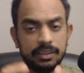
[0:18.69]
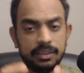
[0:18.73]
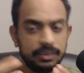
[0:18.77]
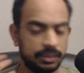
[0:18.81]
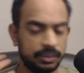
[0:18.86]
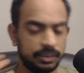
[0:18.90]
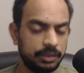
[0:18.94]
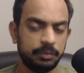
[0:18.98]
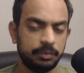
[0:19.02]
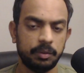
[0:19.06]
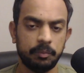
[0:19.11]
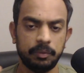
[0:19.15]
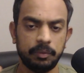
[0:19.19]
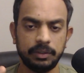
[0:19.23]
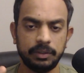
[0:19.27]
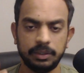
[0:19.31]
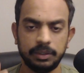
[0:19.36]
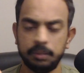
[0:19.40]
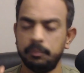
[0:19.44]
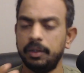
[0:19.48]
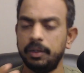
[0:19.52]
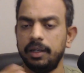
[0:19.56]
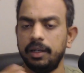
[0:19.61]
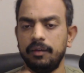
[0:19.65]
ரிசர்ச் பேப்பர்ஸ்
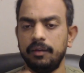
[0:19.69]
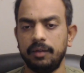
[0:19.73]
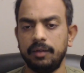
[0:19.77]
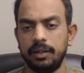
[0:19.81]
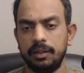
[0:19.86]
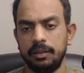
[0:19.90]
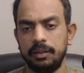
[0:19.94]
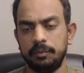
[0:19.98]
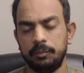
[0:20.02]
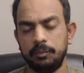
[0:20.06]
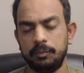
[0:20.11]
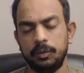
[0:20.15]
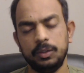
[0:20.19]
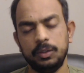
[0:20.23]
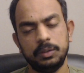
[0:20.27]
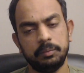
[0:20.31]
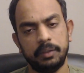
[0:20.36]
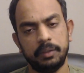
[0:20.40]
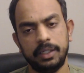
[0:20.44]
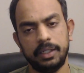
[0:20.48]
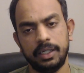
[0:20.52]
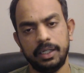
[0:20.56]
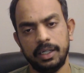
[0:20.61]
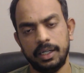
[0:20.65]
இந்த மாதிரி அவங்க ப்ரொடியூஸ்
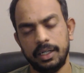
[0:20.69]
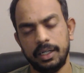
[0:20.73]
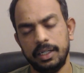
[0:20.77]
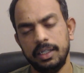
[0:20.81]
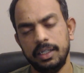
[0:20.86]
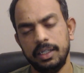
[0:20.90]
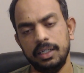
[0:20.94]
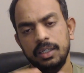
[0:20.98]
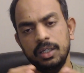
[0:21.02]
பண்ணியிருக்காங்க